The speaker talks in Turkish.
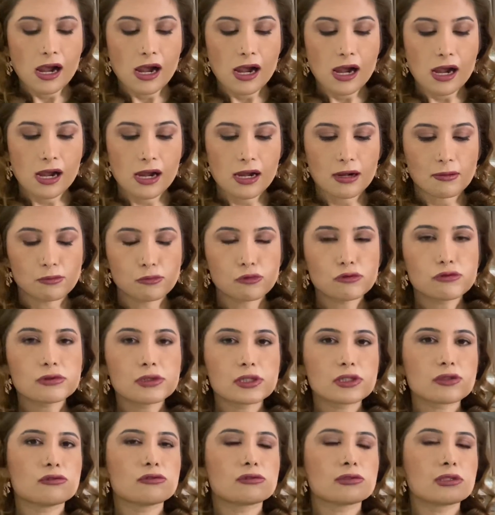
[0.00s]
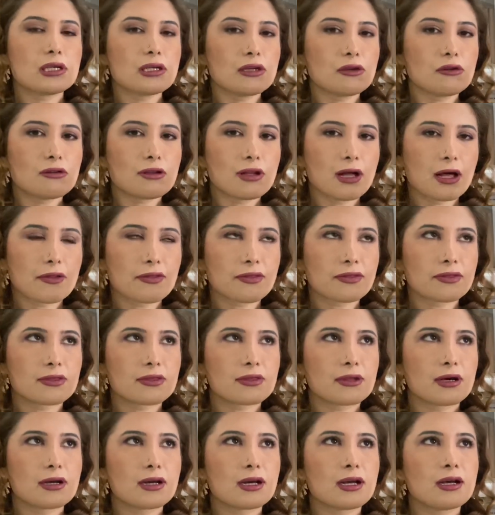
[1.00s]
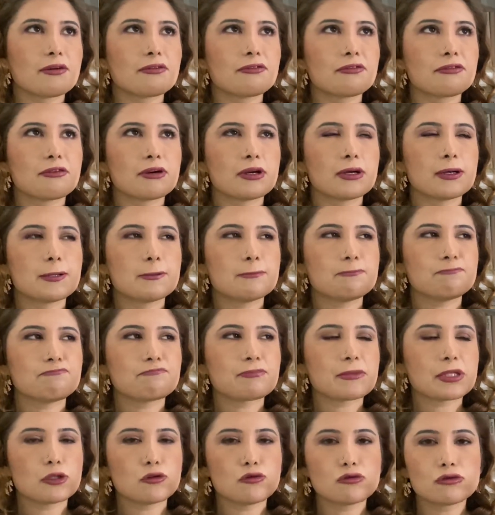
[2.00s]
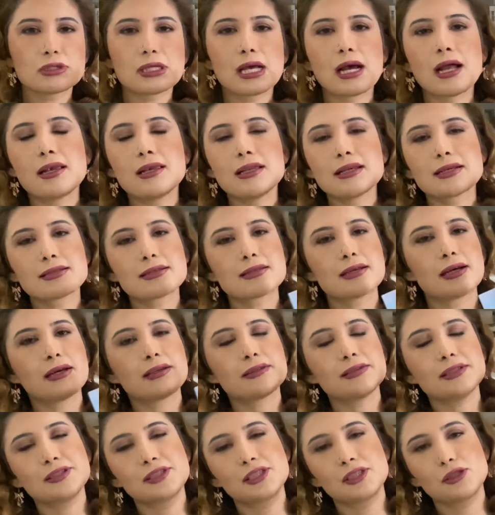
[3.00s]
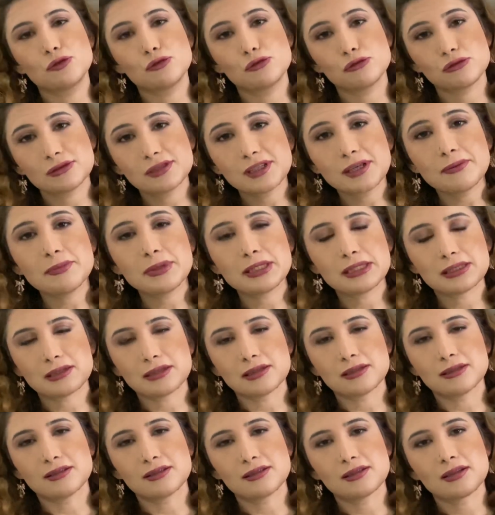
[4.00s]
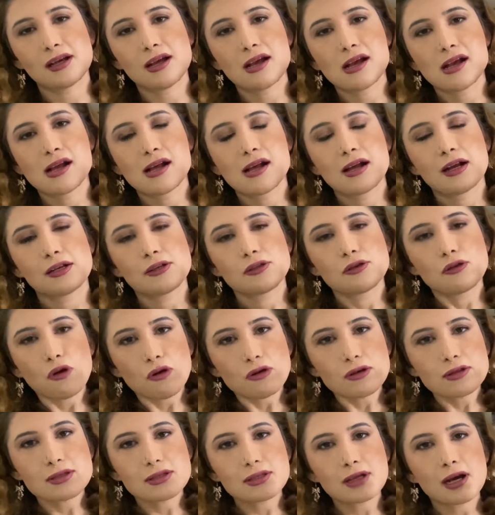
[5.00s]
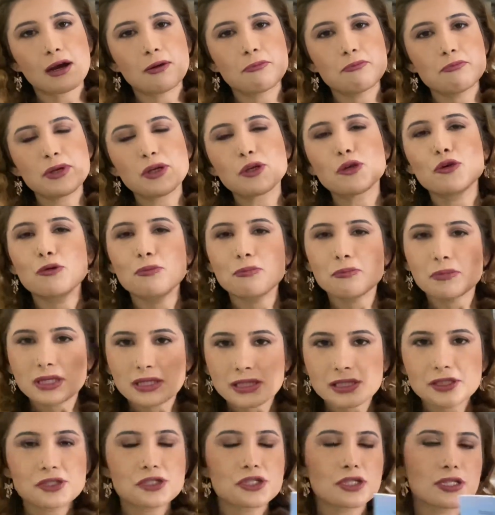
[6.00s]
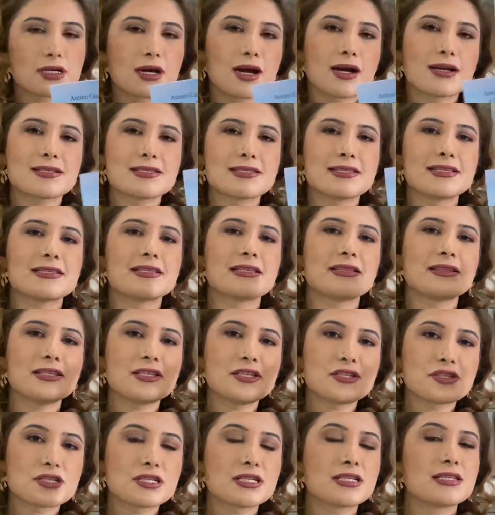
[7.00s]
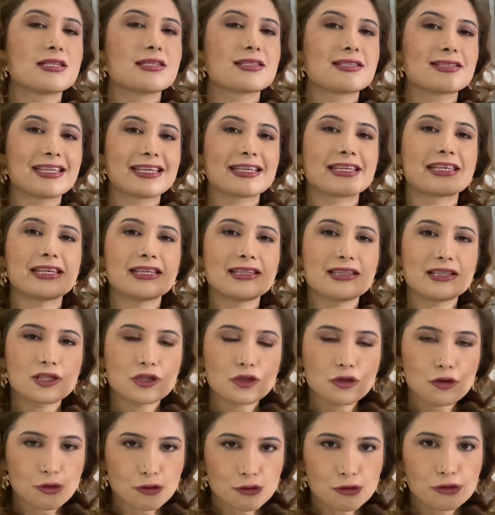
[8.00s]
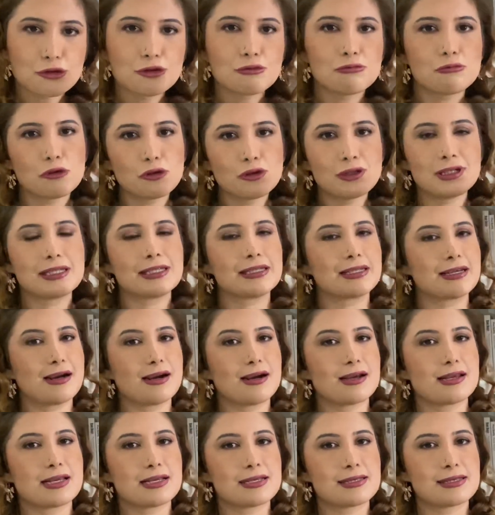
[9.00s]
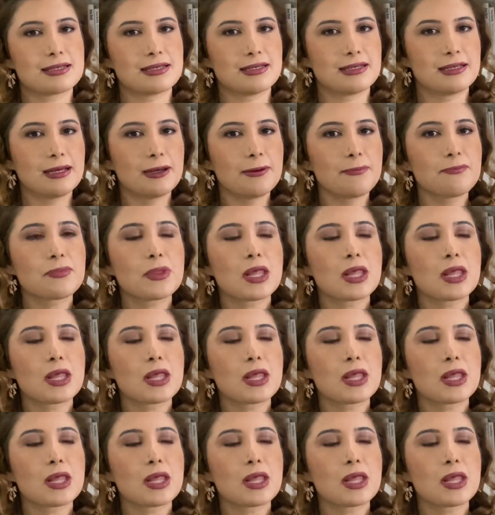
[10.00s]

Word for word: Ee, burada güzel olan taraf e, güzellik sadece yüzde midir? Yoksa bir gün biri çıkar sizin içinizdekini görür mü hikayesini?